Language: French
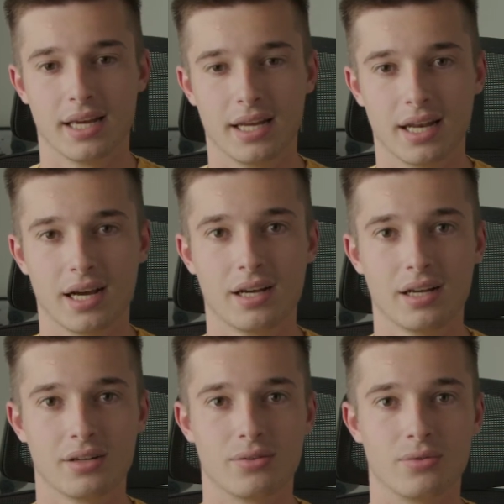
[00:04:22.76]
Et
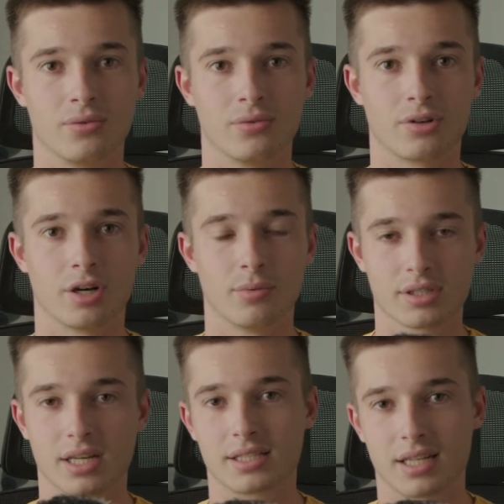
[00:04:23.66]
là, on
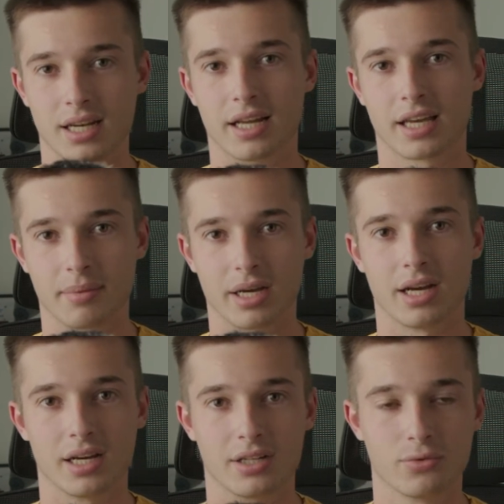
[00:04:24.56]
commence à installer la
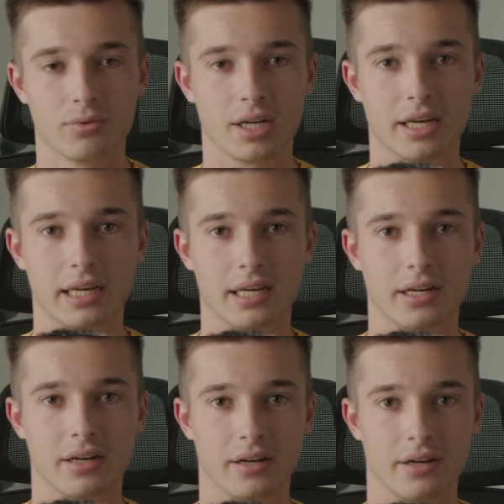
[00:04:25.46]
caméra et tout, et
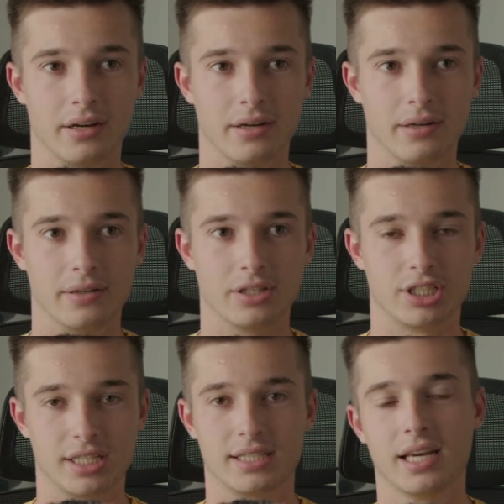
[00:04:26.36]
euh,
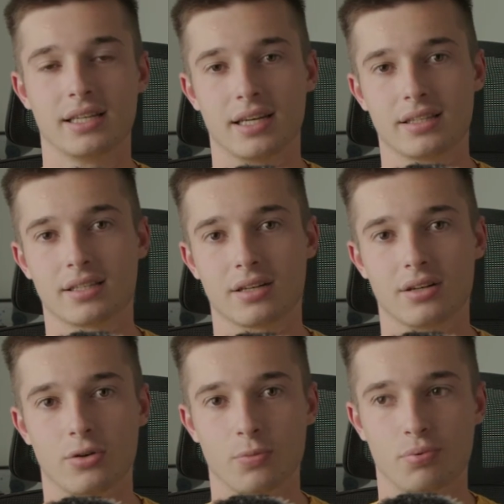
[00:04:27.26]
j'essaye d'être
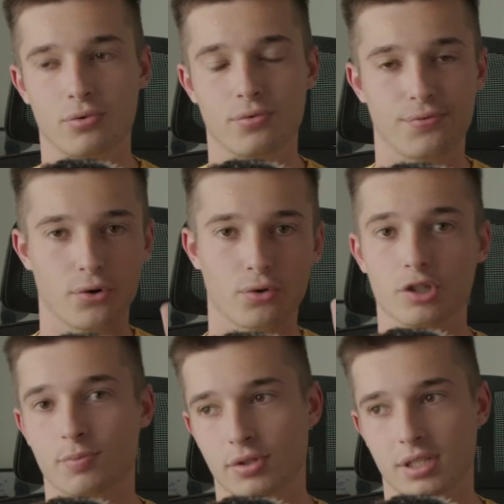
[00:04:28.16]
le plus
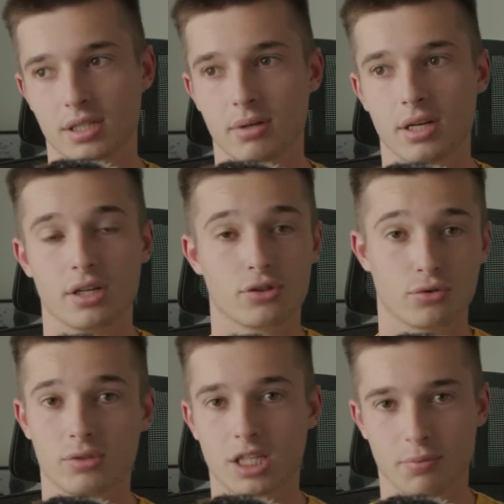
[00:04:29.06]
focus possible sur
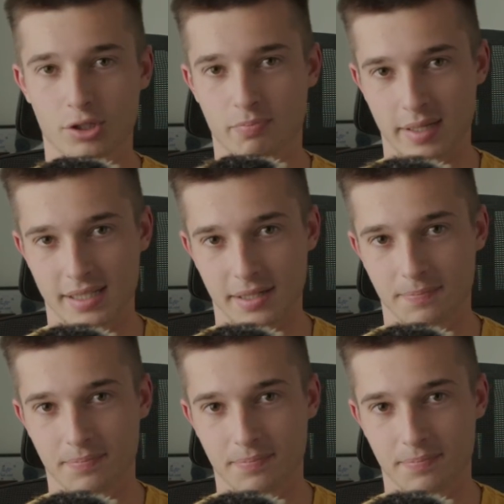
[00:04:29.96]
tout ce qui peut se passer.